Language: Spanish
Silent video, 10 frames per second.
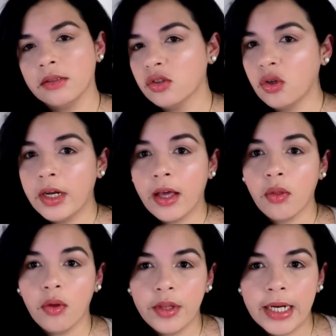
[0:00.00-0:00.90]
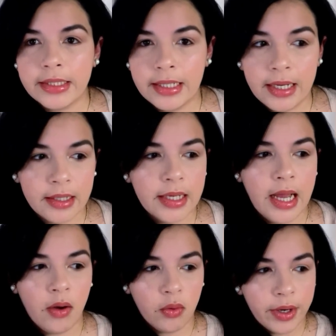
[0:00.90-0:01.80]
Son las 2 de la tarde
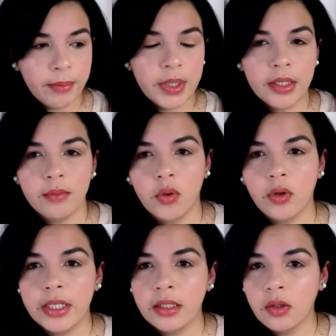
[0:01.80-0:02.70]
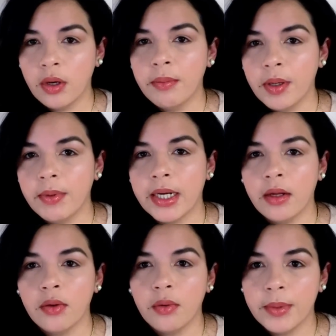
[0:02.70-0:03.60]
ahora mismo y no he
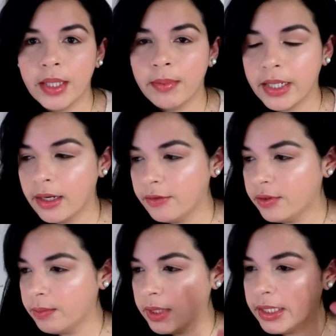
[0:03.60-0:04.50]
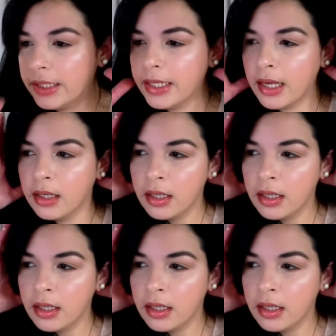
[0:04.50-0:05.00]
preparado comida para la familia.